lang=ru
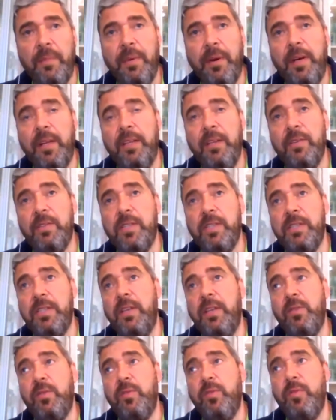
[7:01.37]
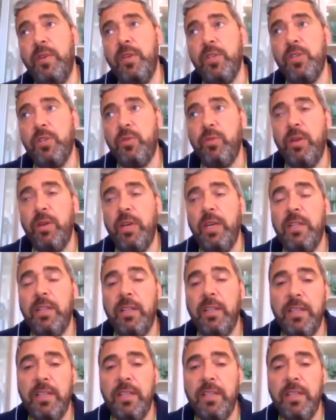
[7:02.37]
бы хотел сказать одну вещь, что это на